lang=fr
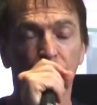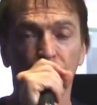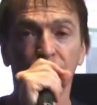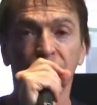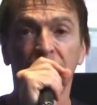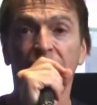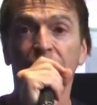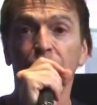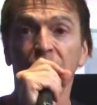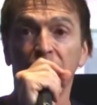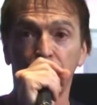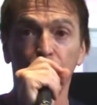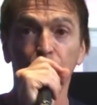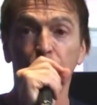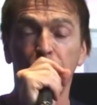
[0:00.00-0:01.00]
Non, c'est la
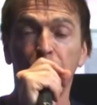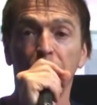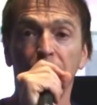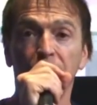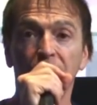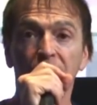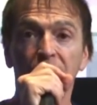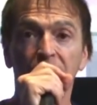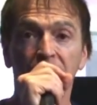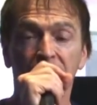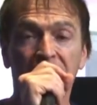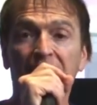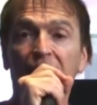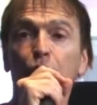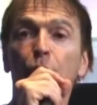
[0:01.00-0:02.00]
fondation du peuple. C'est
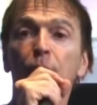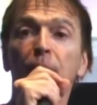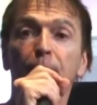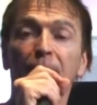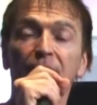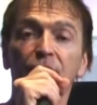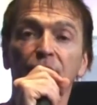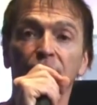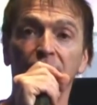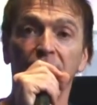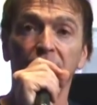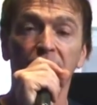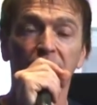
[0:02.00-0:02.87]
4000 personnes